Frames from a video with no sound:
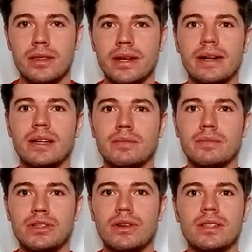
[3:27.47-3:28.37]
hicieran
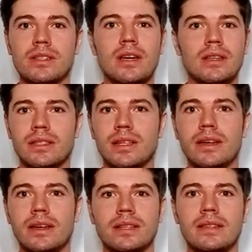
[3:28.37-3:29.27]
retransmisiones
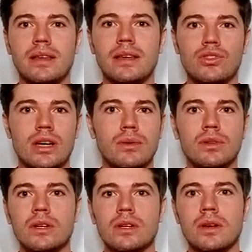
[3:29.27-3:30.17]
desde 32
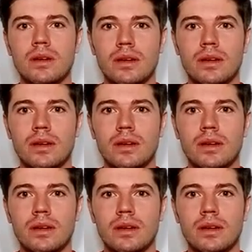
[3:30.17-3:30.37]
avos,